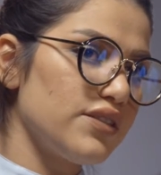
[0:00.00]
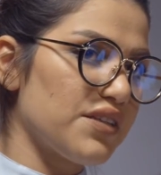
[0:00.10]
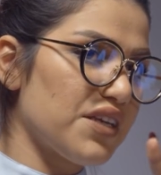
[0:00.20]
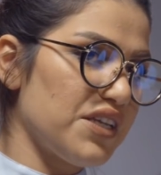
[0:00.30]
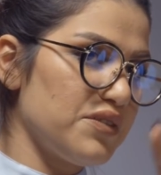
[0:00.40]

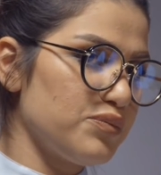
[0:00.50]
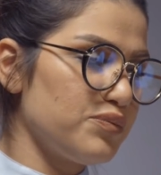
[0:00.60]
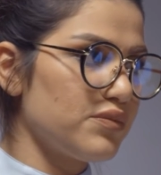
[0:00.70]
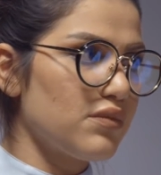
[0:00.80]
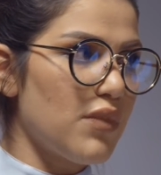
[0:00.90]
تدخين
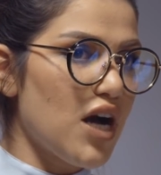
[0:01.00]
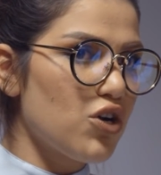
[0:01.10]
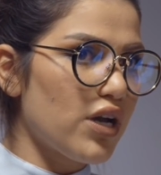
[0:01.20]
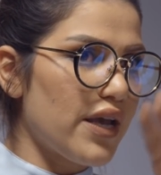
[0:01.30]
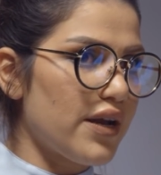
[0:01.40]

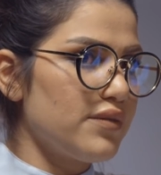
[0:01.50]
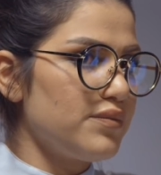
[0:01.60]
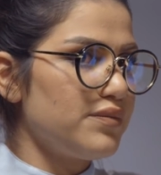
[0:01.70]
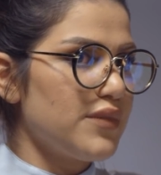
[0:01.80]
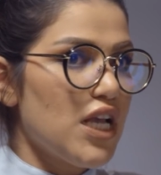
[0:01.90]
ماكو غيره
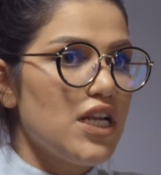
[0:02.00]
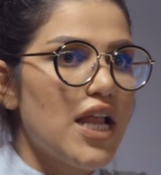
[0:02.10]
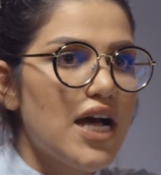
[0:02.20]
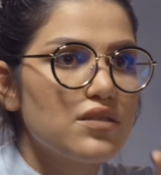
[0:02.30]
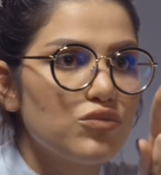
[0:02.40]

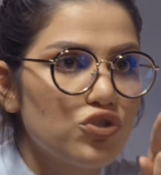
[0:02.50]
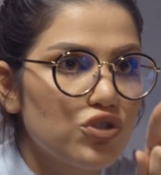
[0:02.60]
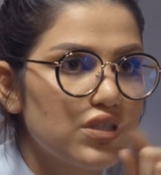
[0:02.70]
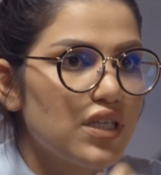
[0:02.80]
لازم تترك